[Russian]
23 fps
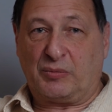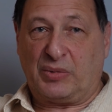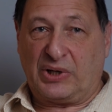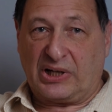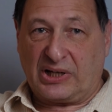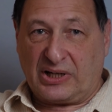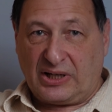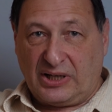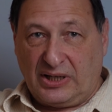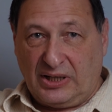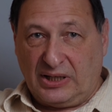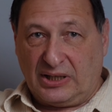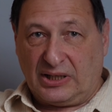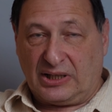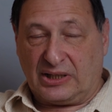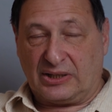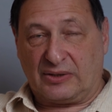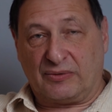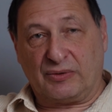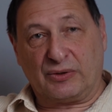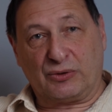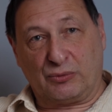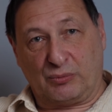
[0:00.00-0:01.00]
Пока
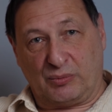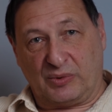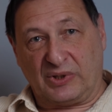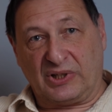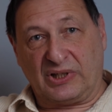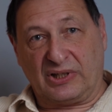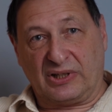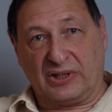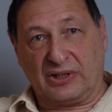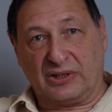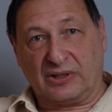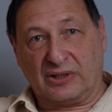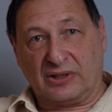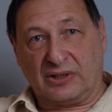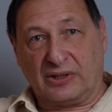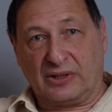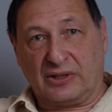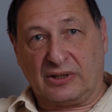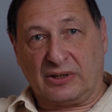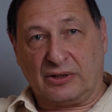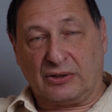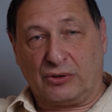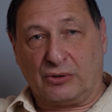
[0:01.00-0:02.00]
ответа у меня нет,
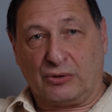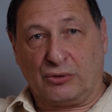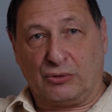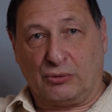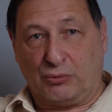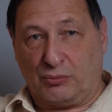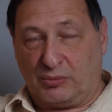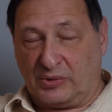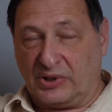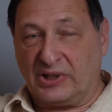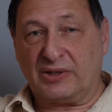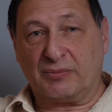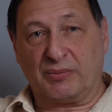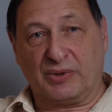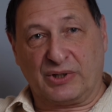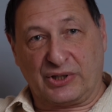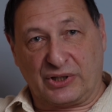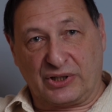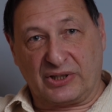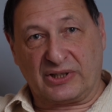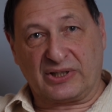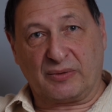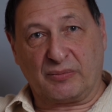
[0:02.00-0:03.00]
но у меня есть
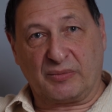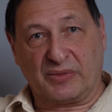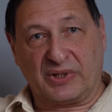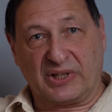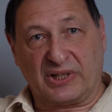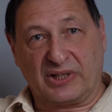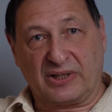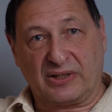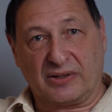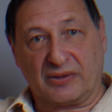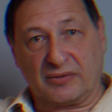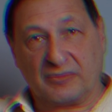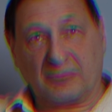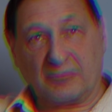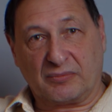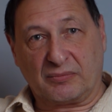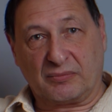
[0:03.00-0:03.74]
большие сомнения.